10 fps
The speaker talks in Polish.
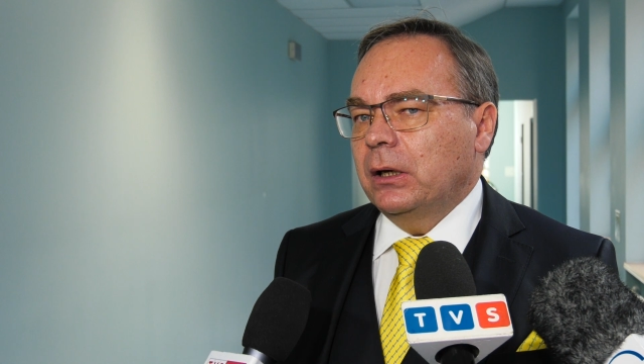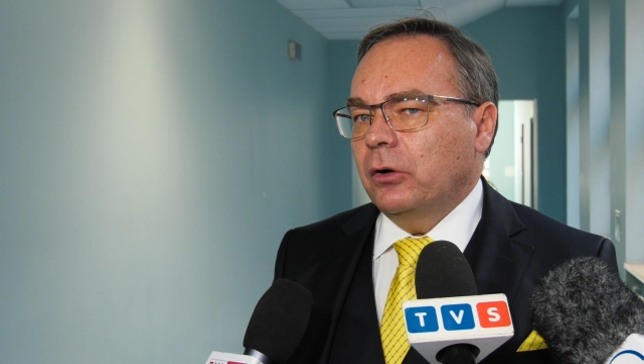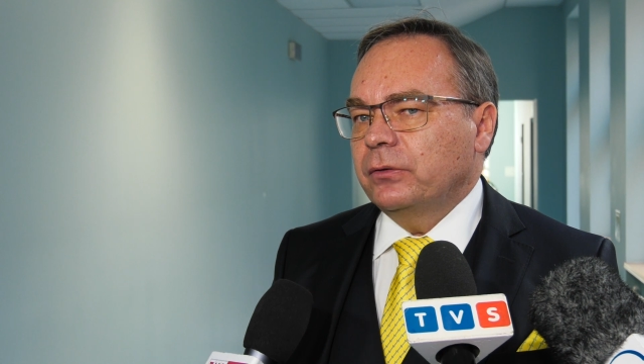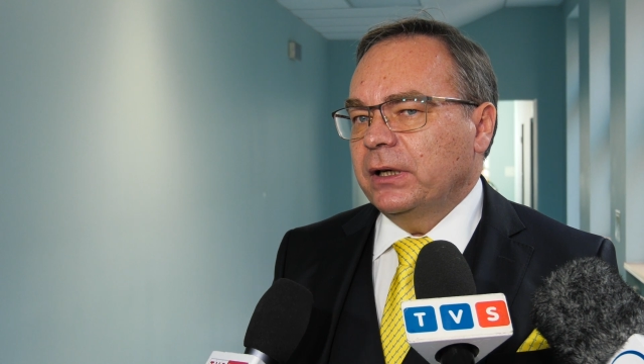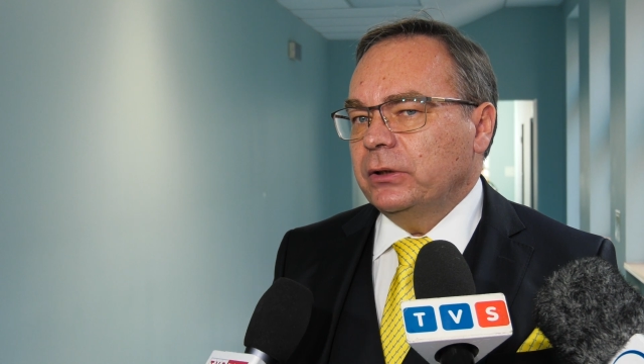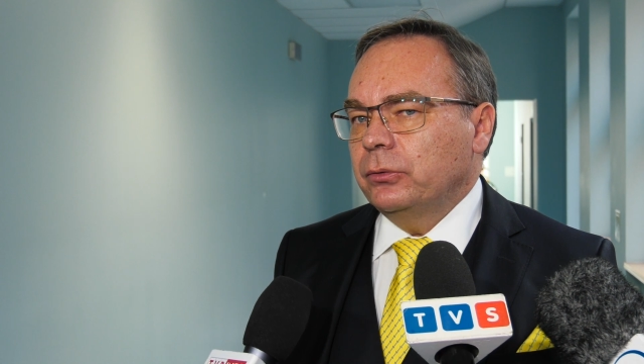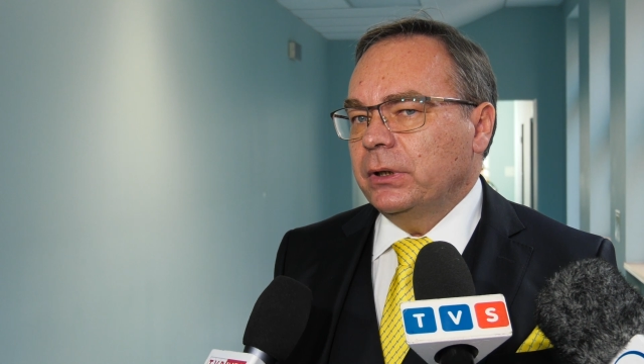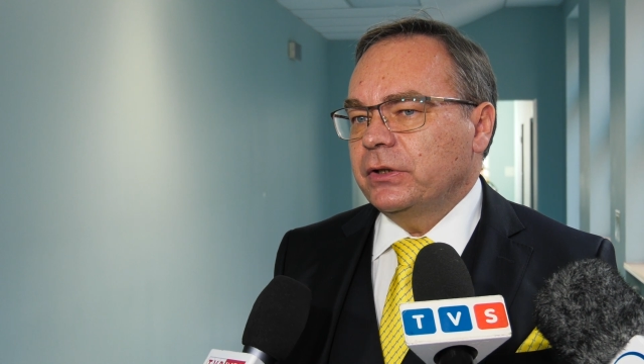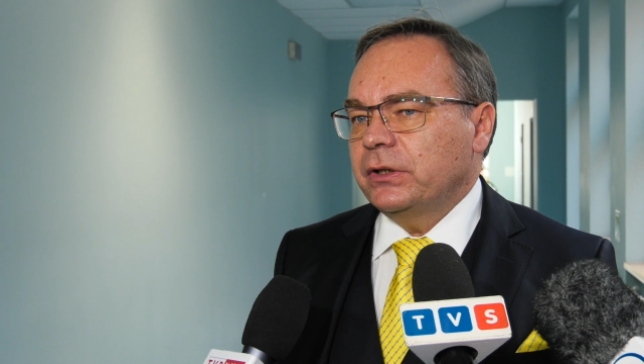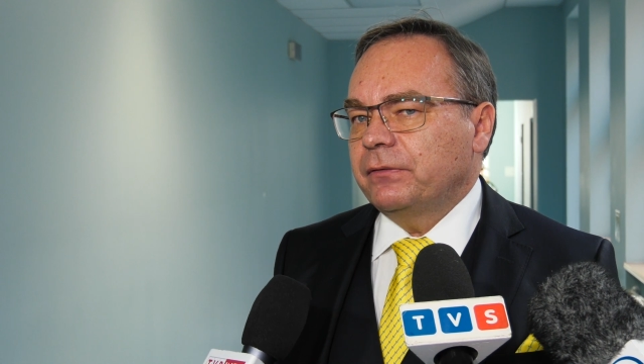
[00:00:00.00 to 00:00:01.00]

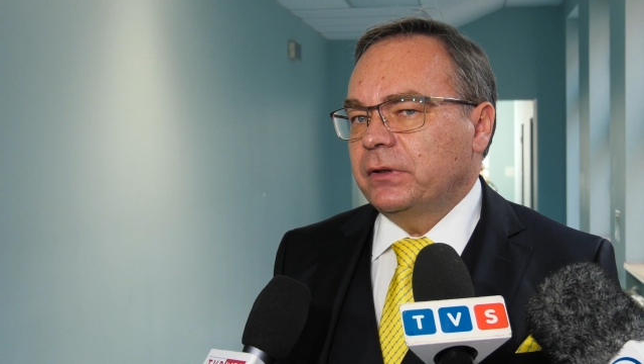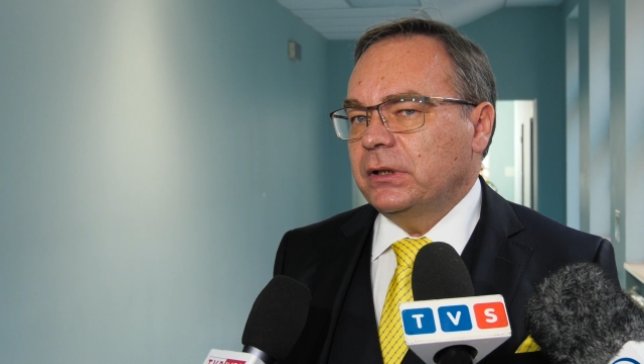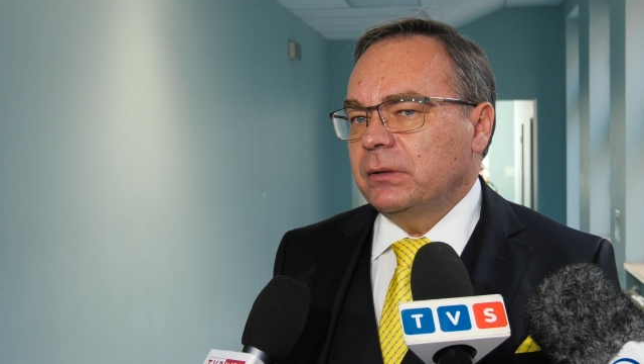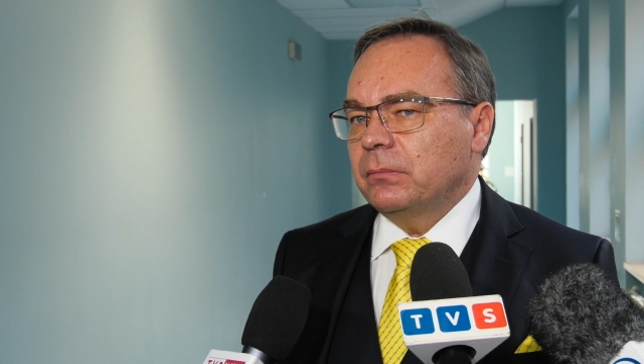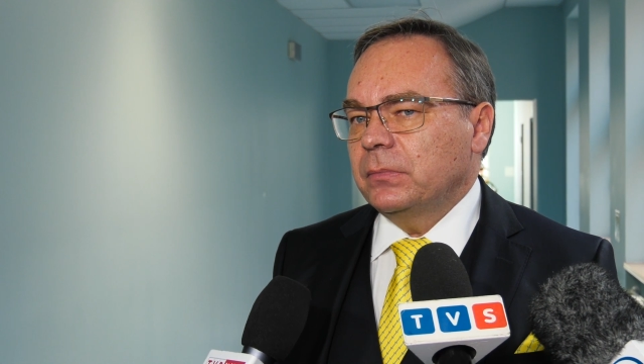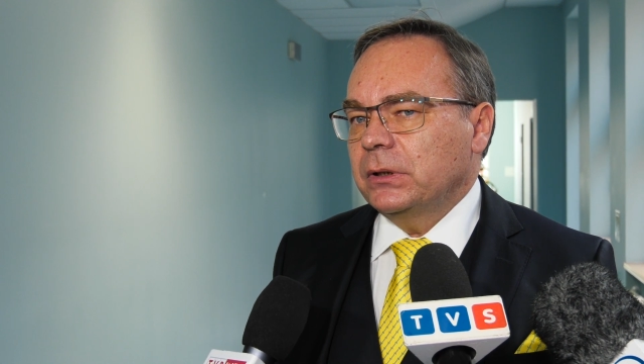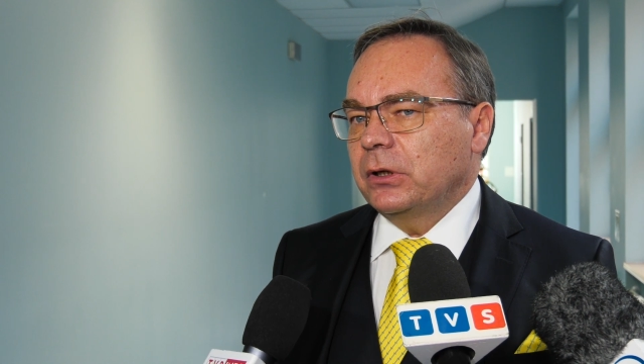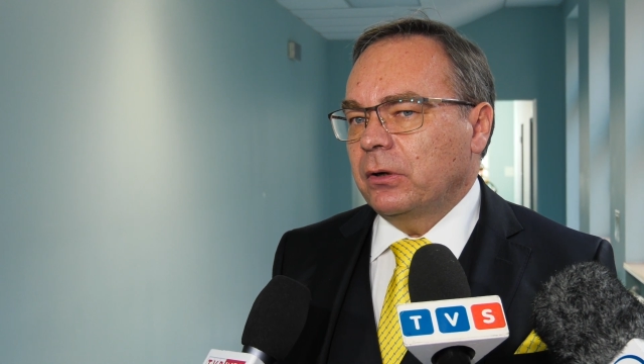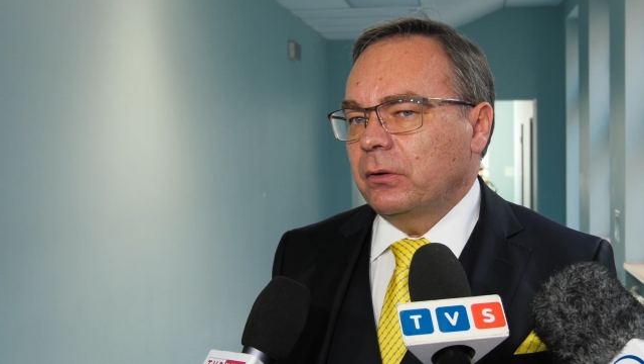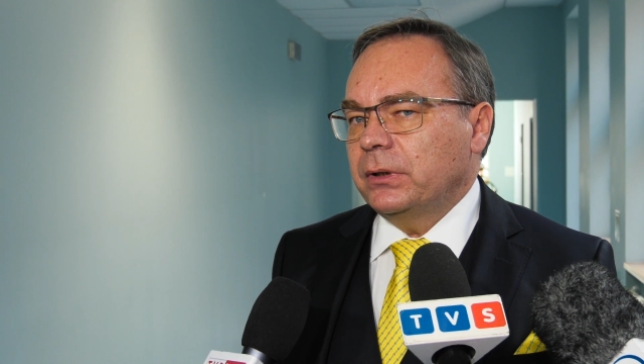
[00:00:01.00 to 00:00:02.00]
odnajduje się w tym
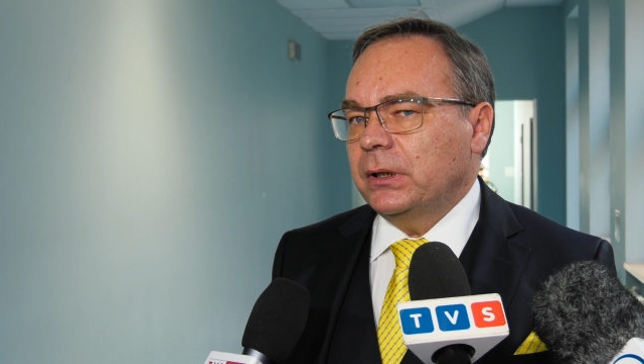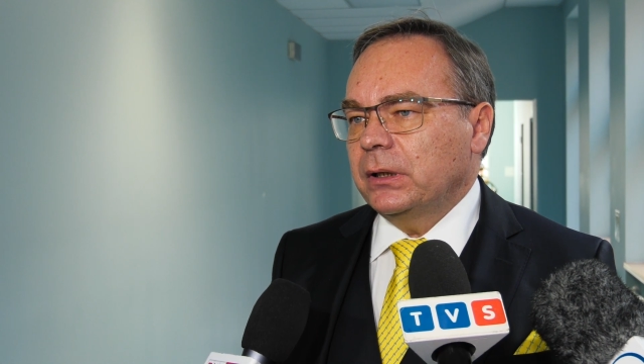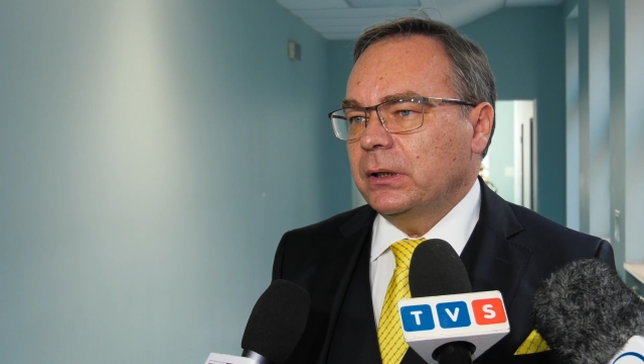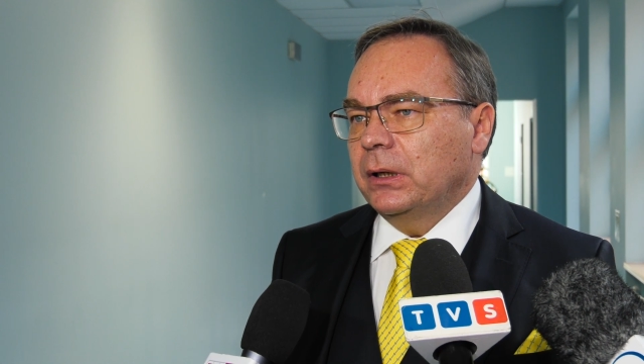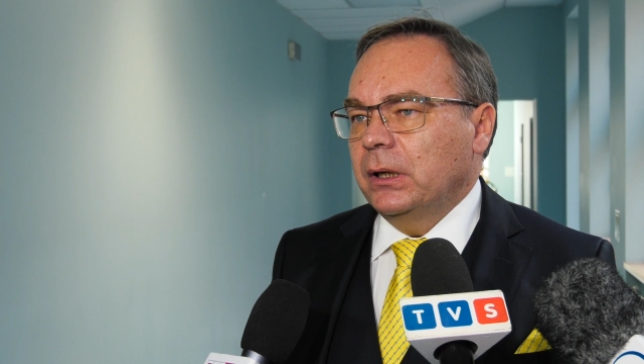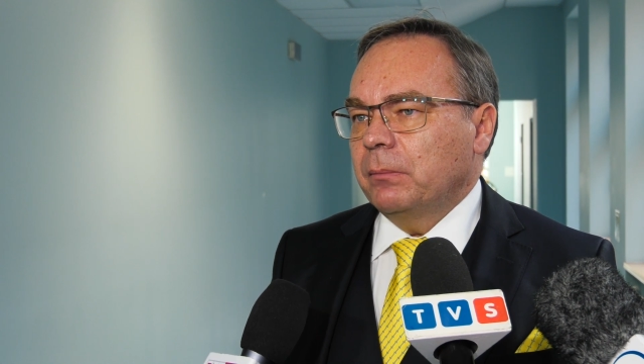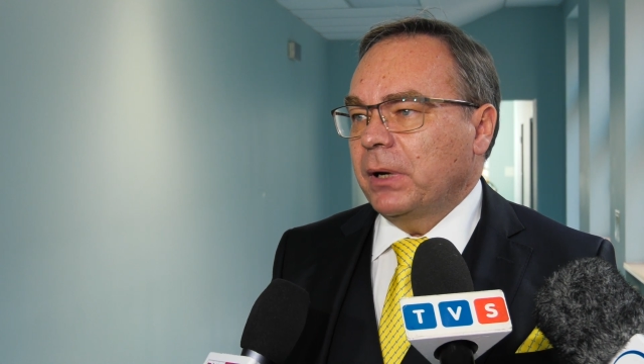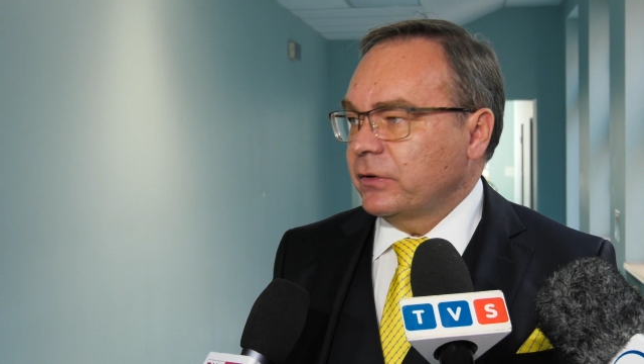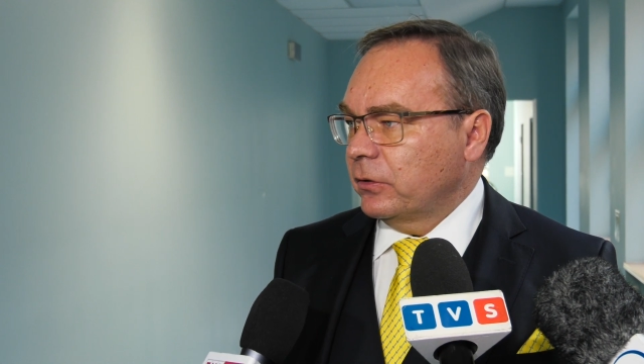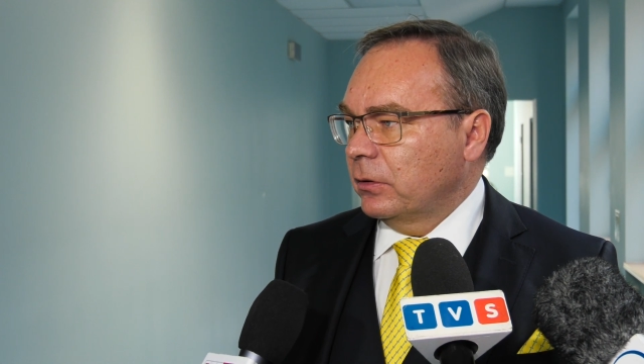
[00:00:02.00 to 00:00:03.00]
gronie
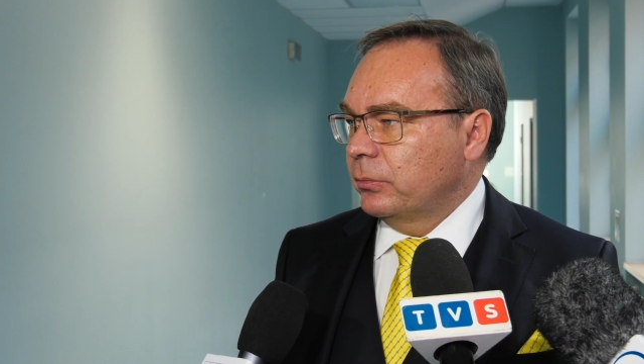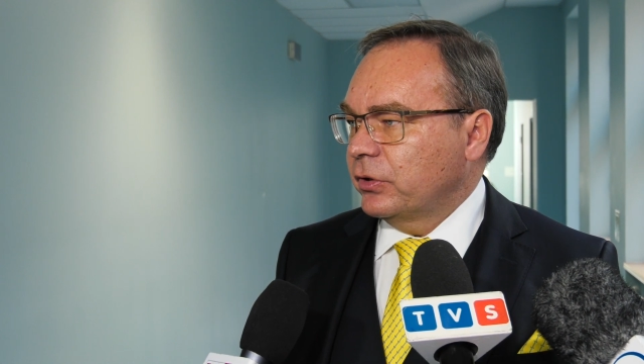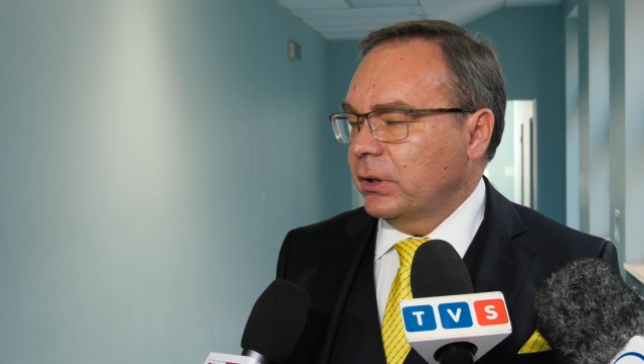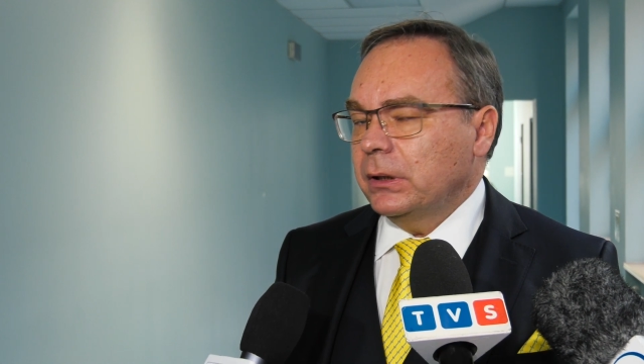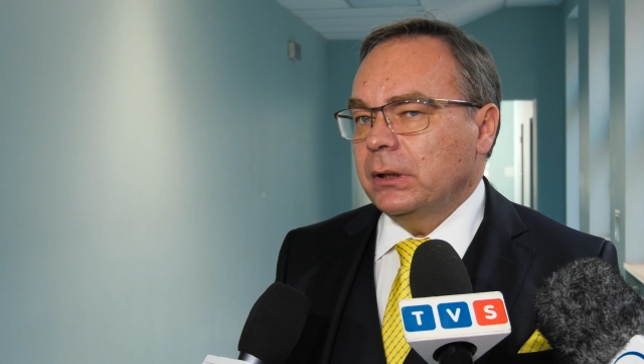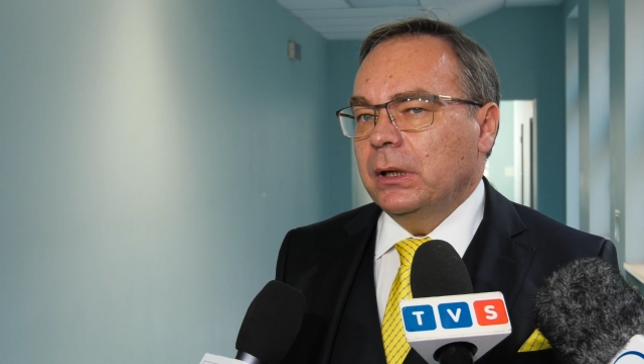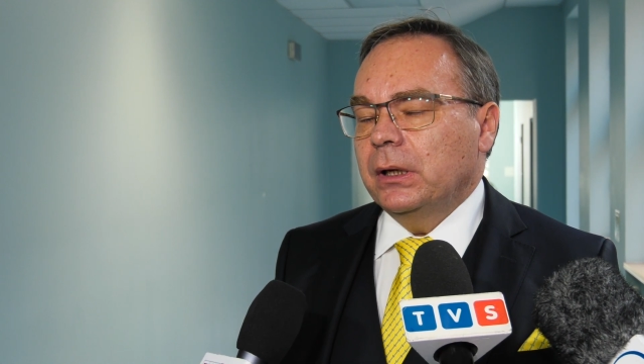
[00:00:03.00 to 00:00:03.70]
bardzo dobrze